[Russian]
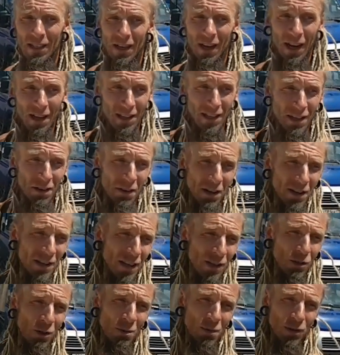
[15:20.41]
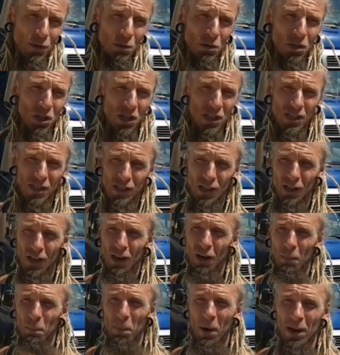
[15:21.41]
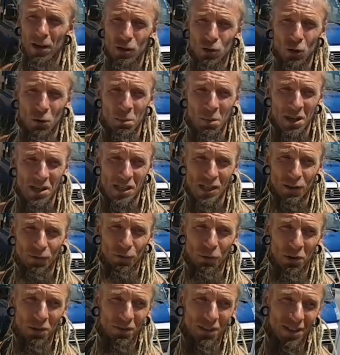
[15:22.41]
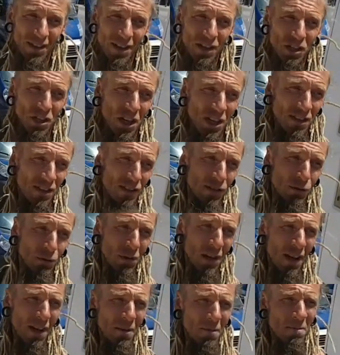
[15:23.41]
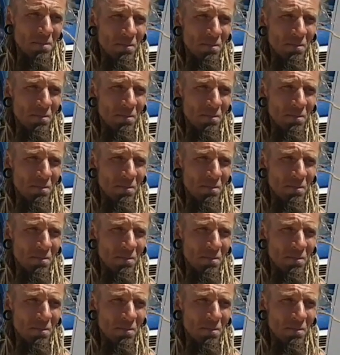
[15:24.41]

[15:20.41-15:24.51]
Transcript: А это говорит о том, что через а, парочку месяцев он возвращается сюда.